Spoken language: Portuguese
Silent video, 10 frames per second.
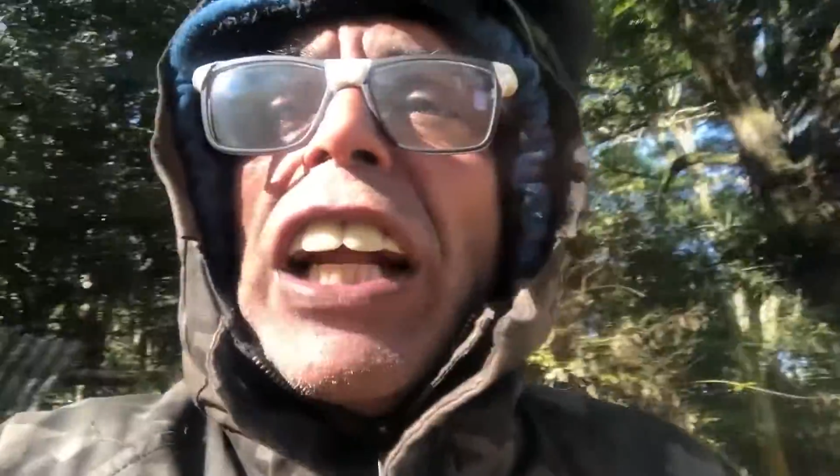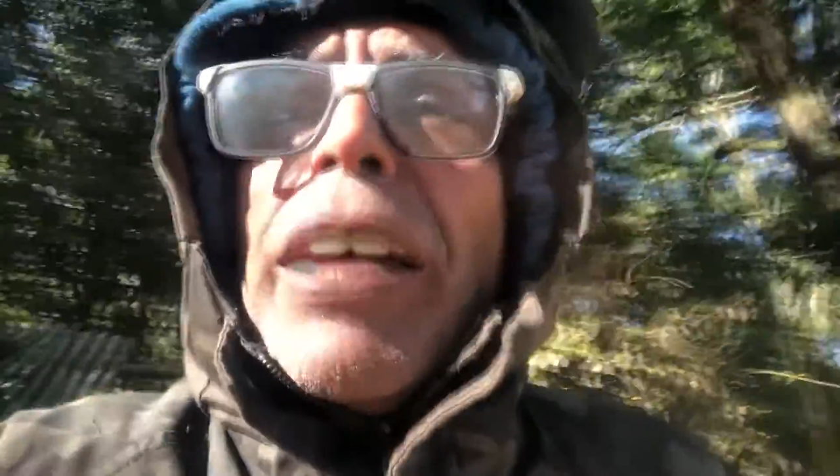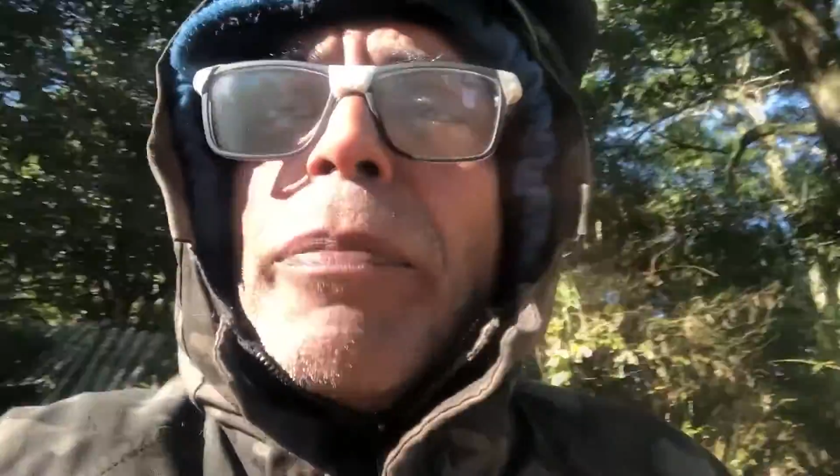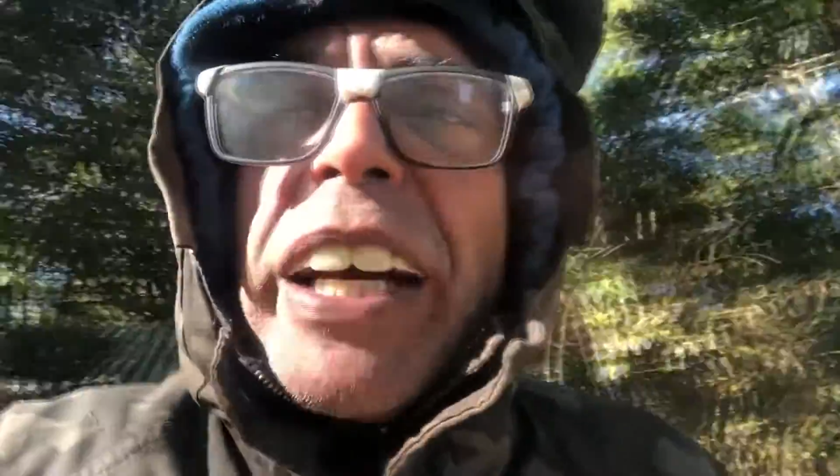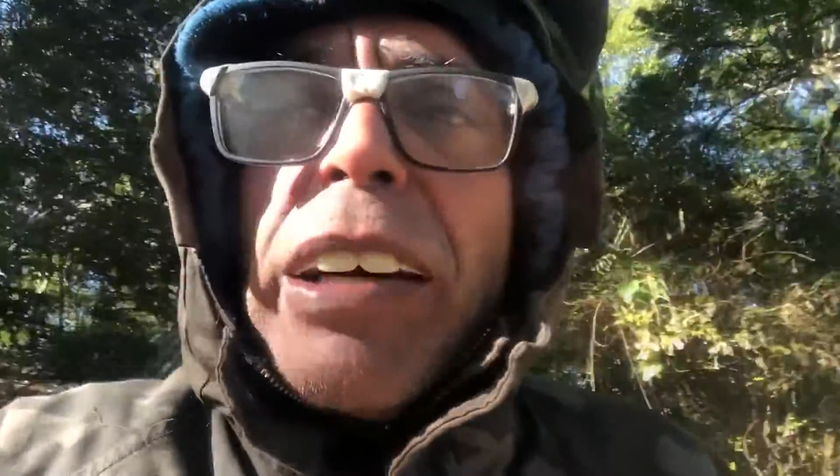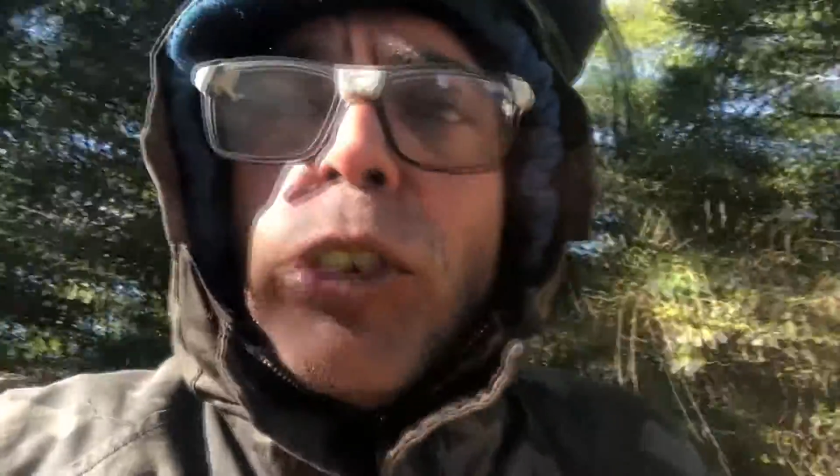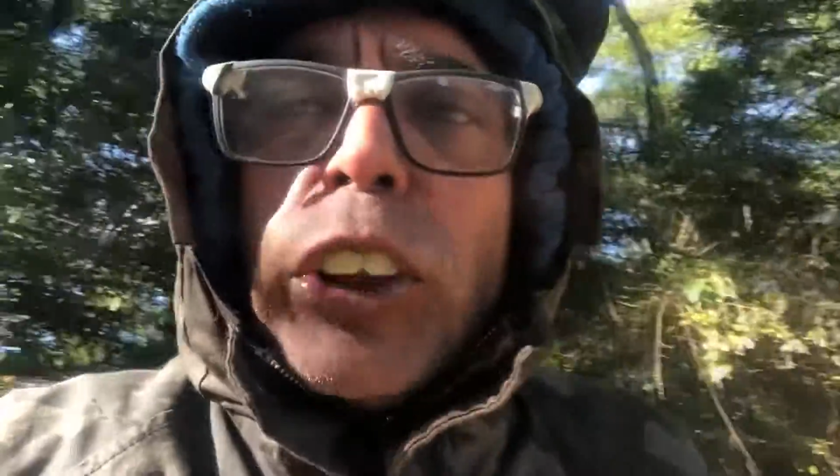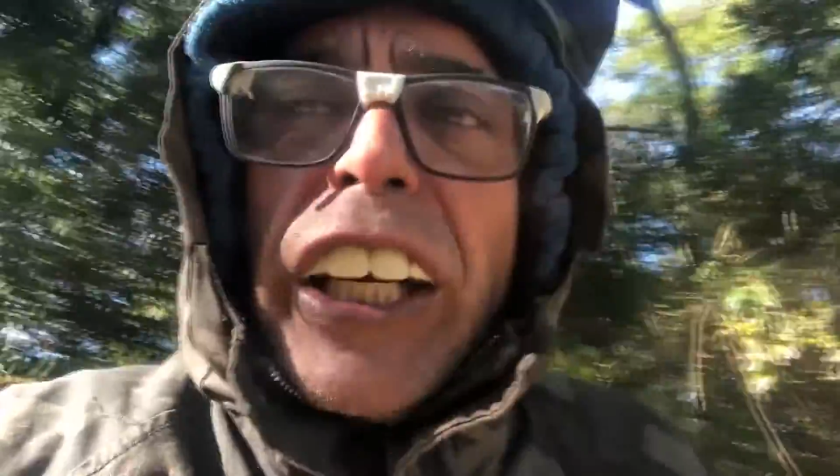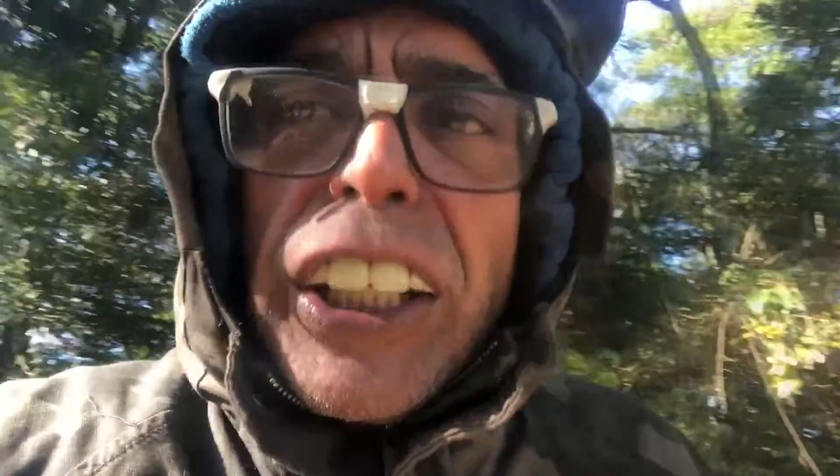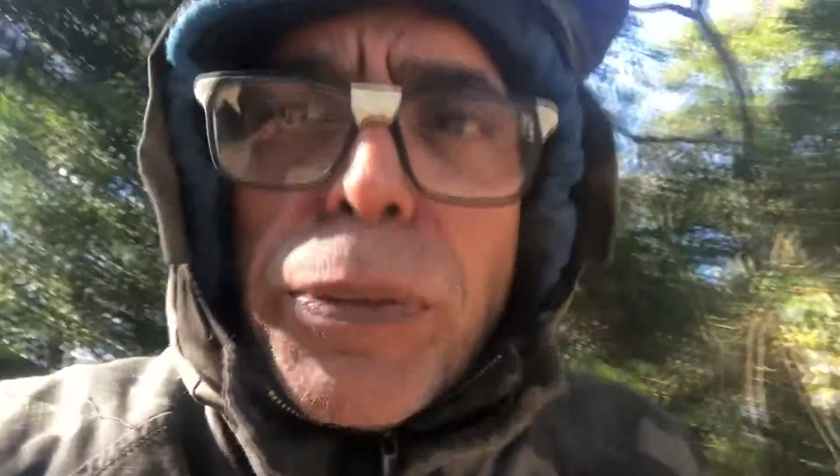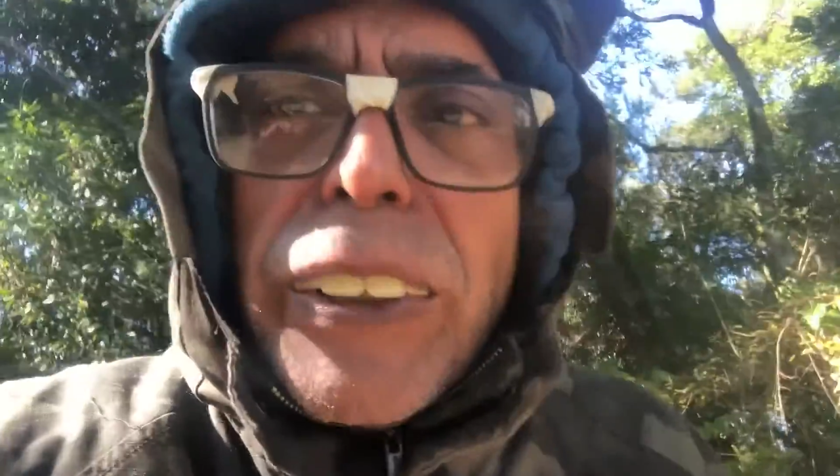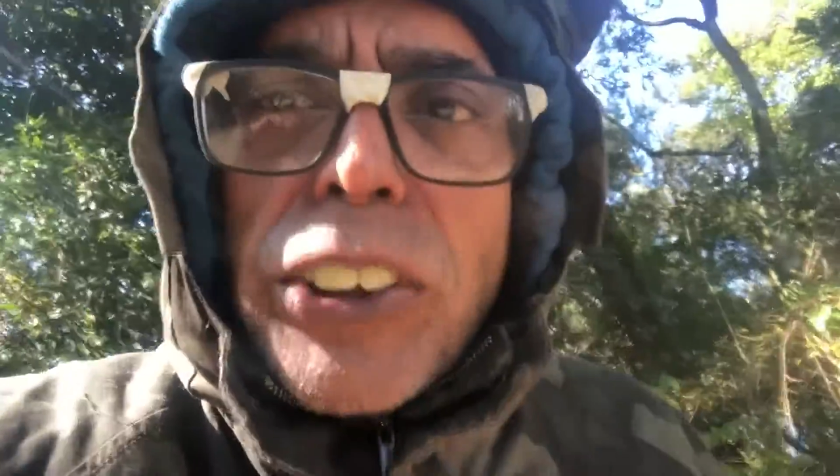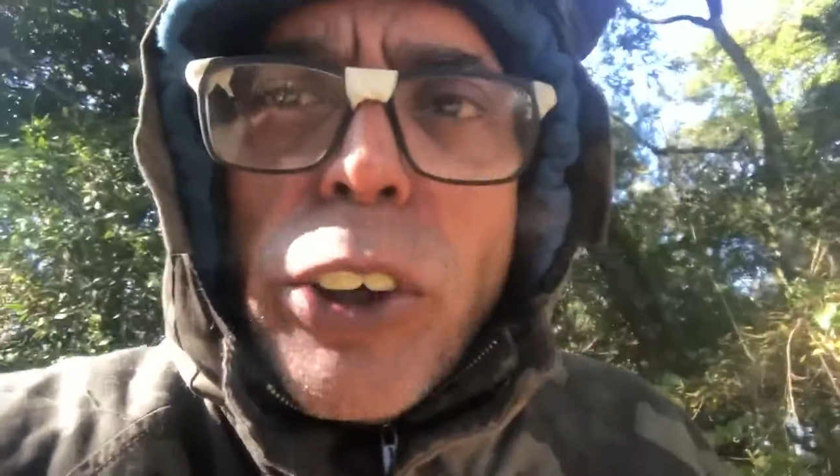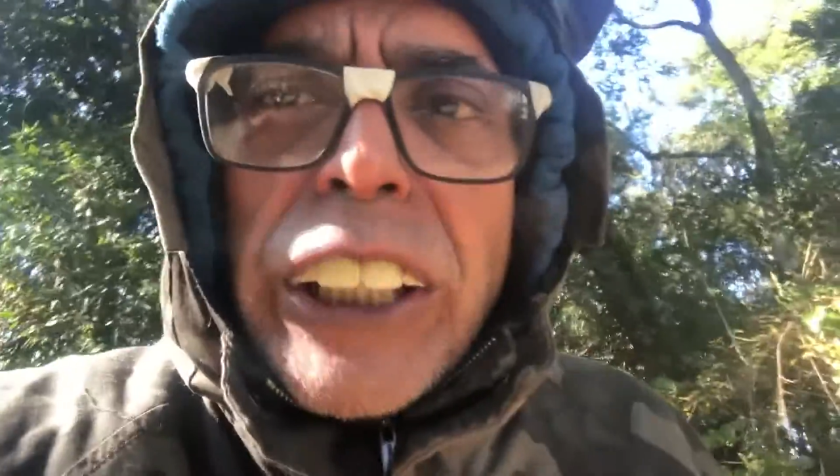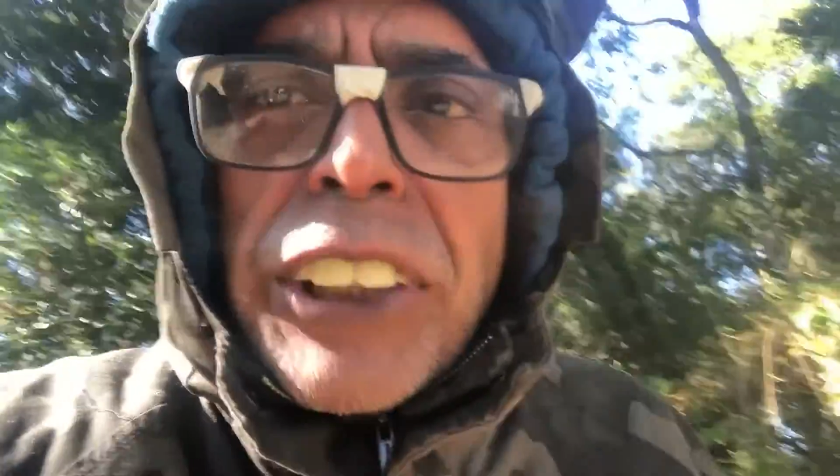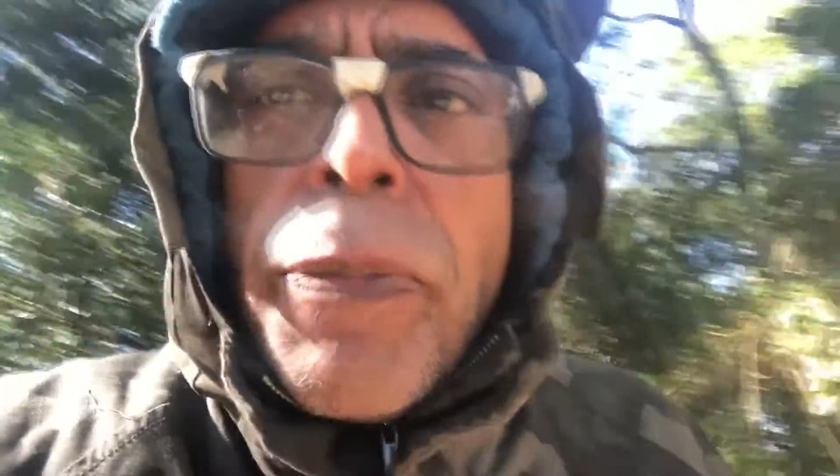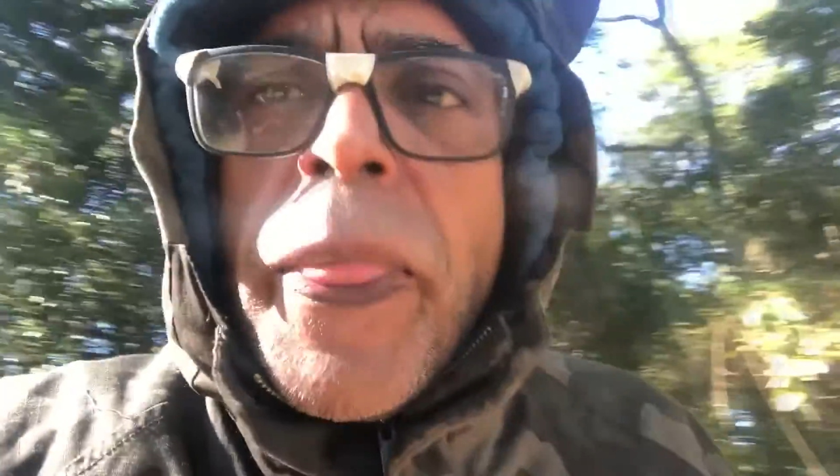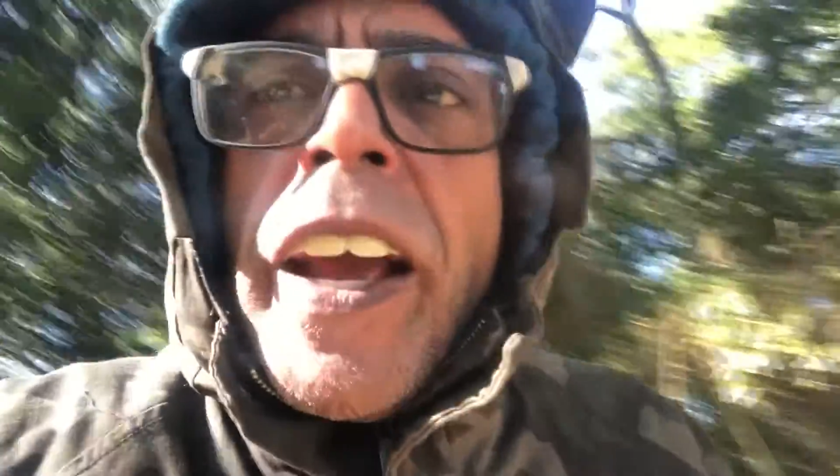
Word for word: da Alemanha multar as pessoas